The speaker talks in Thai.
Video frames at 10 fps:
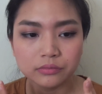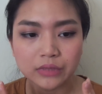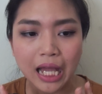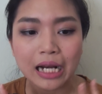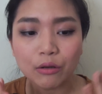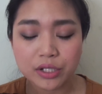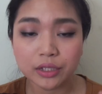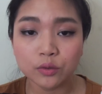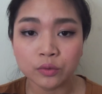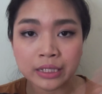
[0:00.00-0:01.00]
หน้าเราก็
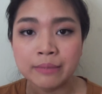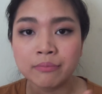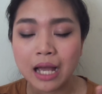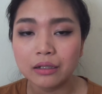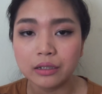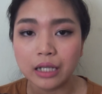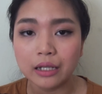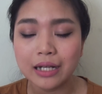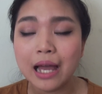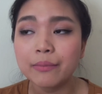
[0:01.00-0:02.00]
จะดูนิ่มมากเลยอะ
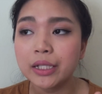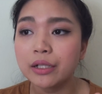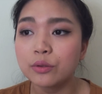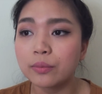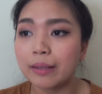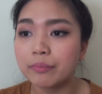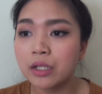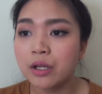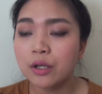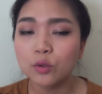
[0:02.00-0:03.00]
หน้าไม่ได้ดูแบบ
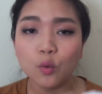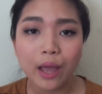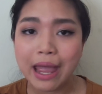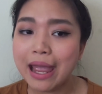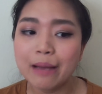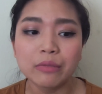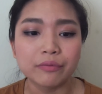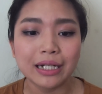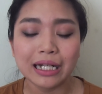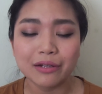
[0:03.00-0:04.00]
ดูแห้งเหมือ
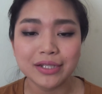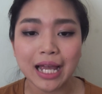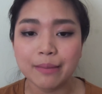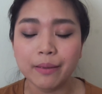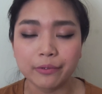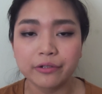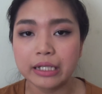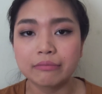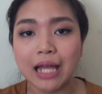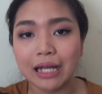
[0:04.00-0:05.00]
นเวลาเราใช้แบบค
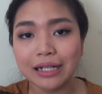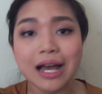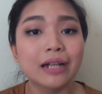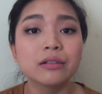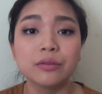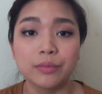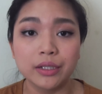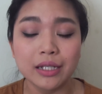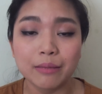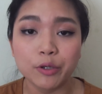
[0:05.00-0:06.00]
รีมล้างหน้าอื่น เหมือ
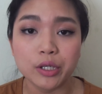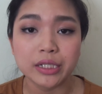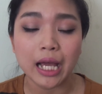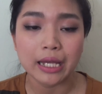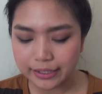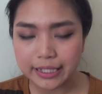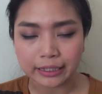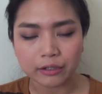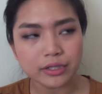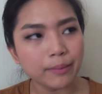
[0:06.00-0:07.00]
นที่แกมเคยใช้กลิ่
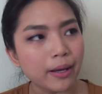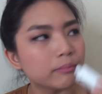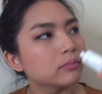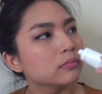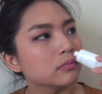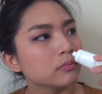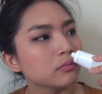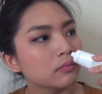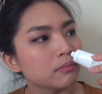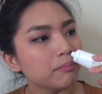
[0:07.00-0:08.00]
นเขาจะแบบ
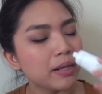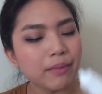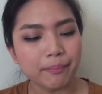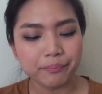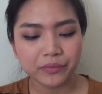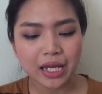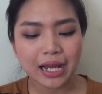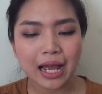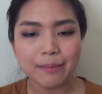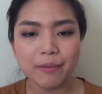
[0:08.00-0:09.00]
เป็นแบบค
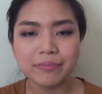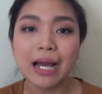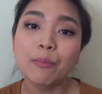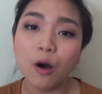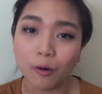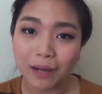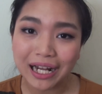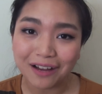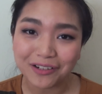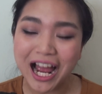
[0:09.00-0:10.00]
ล้ายๆ แบบยาหมอง บ้าน
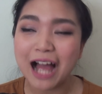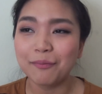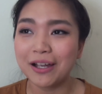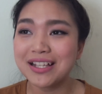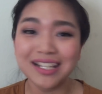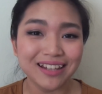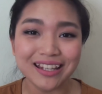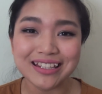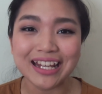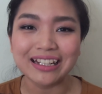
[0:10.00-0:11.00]
เราทาไว้ก็จะ
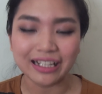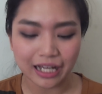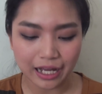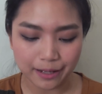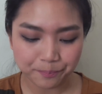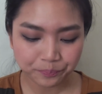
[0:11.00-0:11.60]
เย็นๆอ่ะนะคะ